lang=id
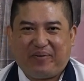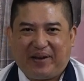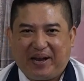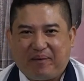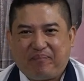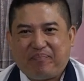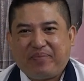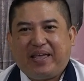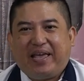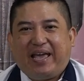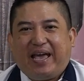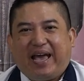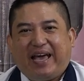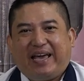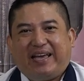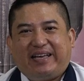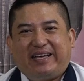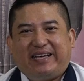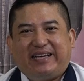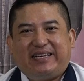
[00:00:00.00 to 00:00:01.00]
Nah,
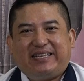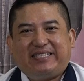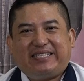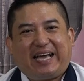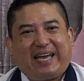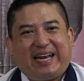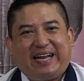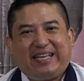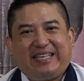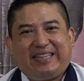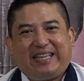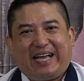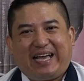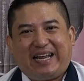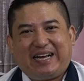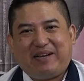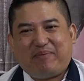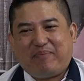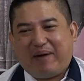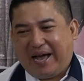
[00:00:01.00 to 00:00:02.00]
eh, sekarang kita
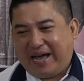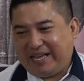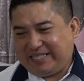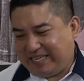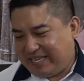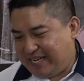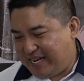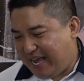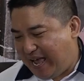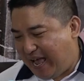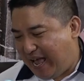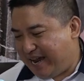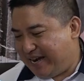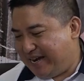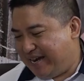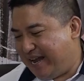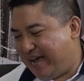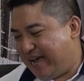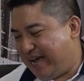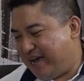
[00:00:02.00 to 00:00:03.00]
akan ngebahas ini
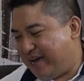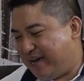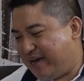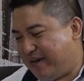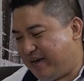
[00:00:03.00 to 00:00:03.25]
ada